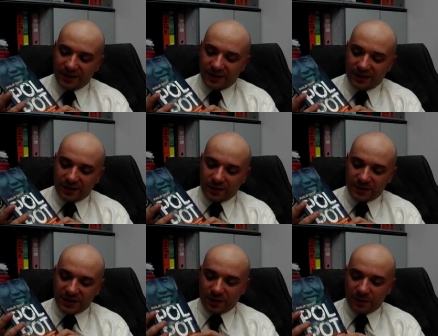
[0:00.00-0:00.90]
eh, come,
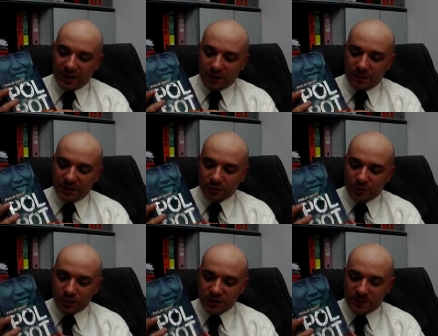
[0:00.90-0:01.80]
dire, come argomento di
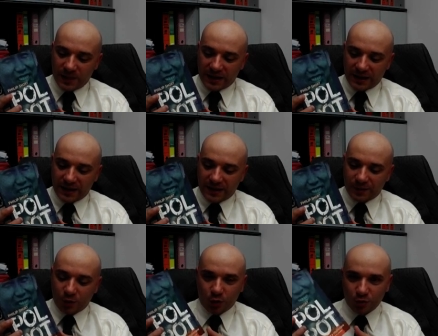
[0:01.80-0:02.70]
cui si parla
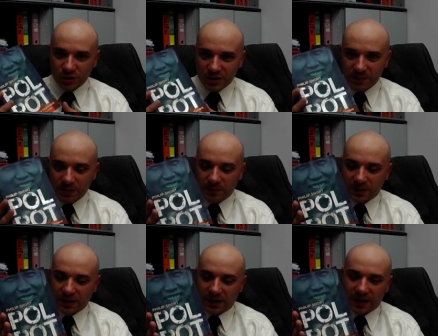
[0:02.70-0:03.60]
non così simile
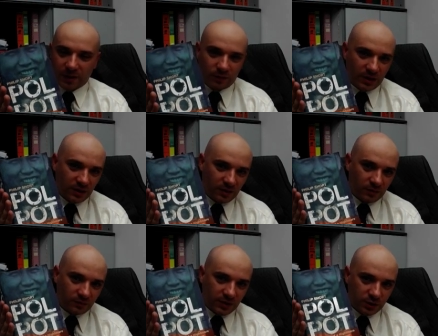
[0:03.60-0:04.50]
perché è un,
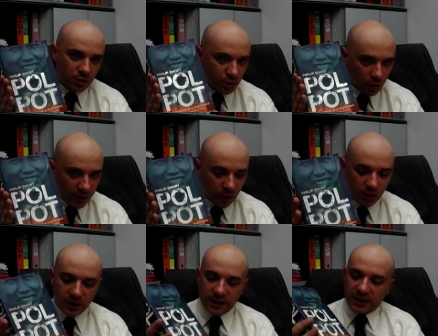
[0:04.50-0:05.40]
un testo
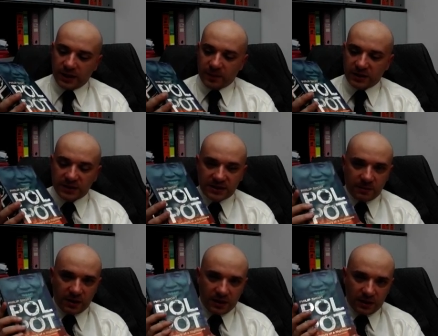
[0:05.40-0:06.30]
storico che prende in
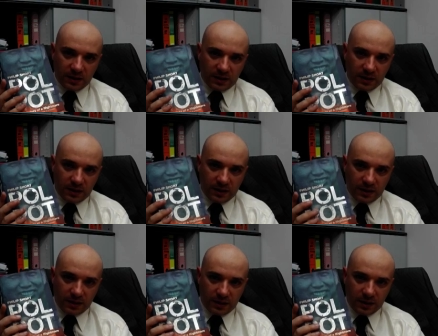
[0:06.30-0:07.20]
esame eh,
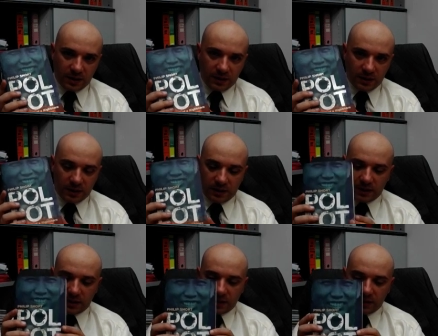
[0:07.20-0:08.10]

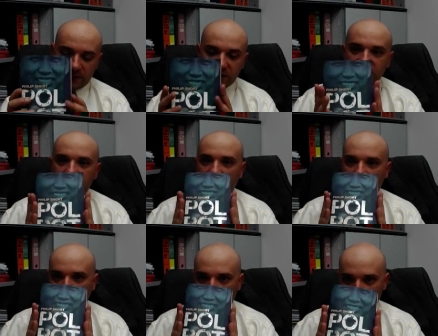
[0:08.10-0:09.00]
il, la vicenda dei
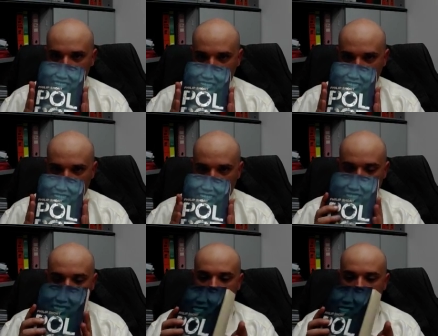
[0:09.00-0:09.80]
Khmer Rossi in,